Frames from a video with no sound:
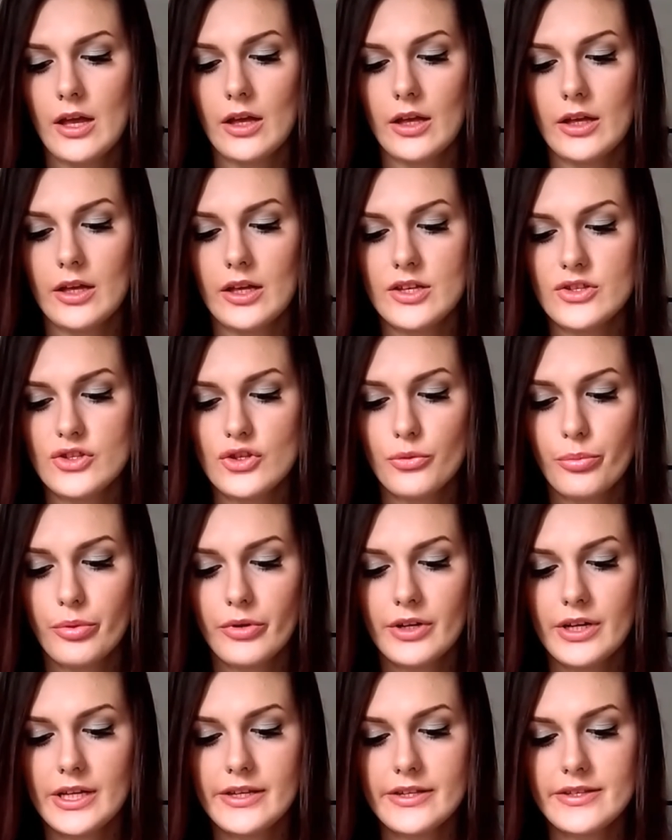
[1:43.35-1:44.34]
e, Super
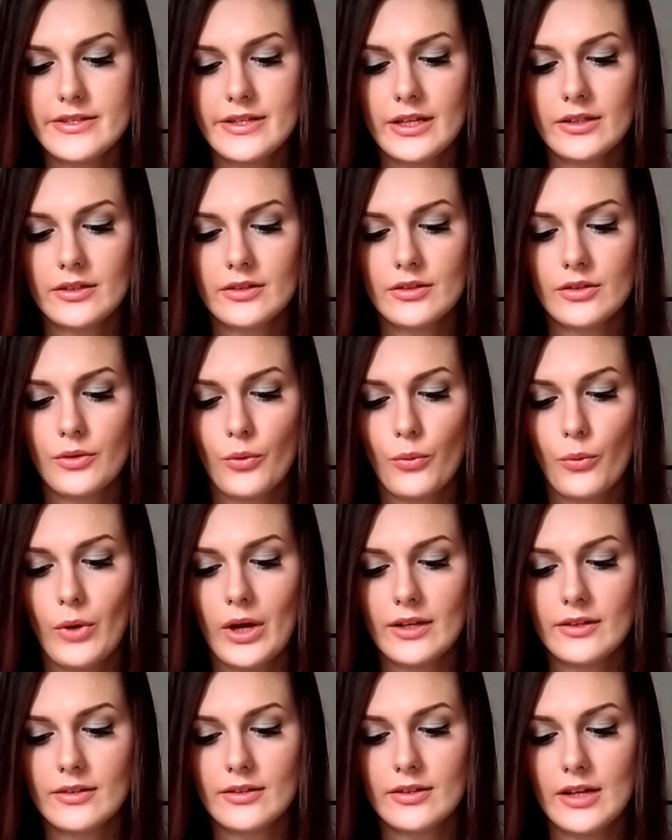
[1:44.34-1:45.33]
Extend
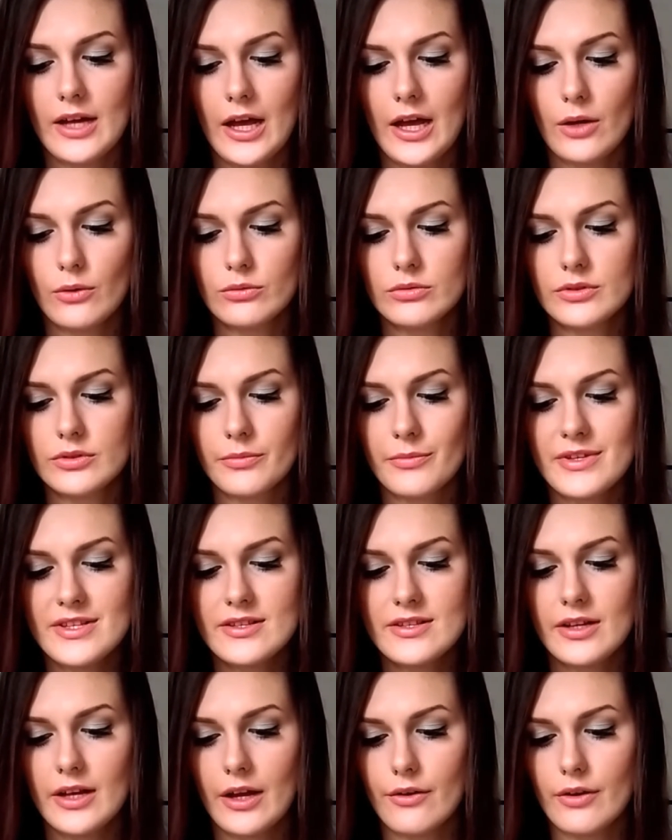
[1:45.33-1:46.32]
Wind Out
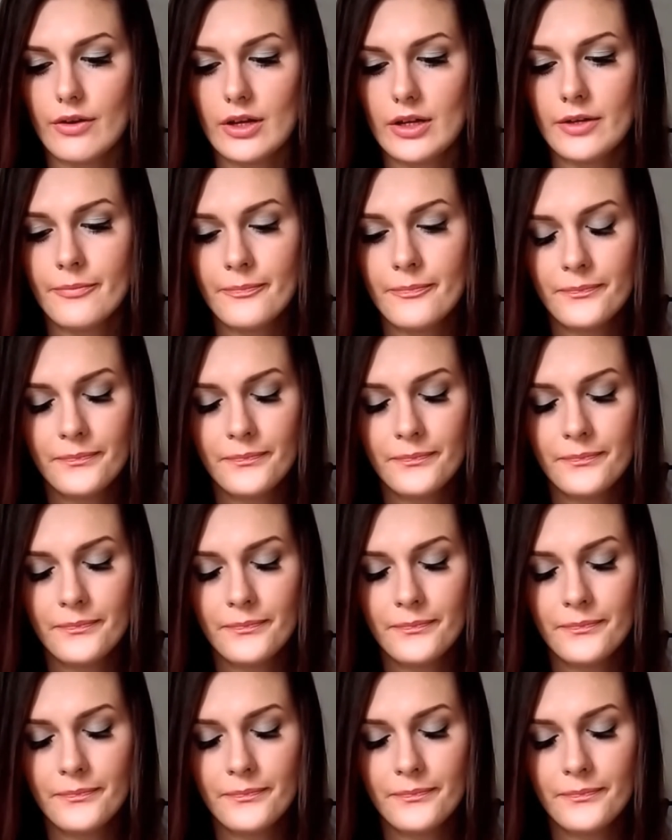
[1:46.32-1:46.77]
Mascara.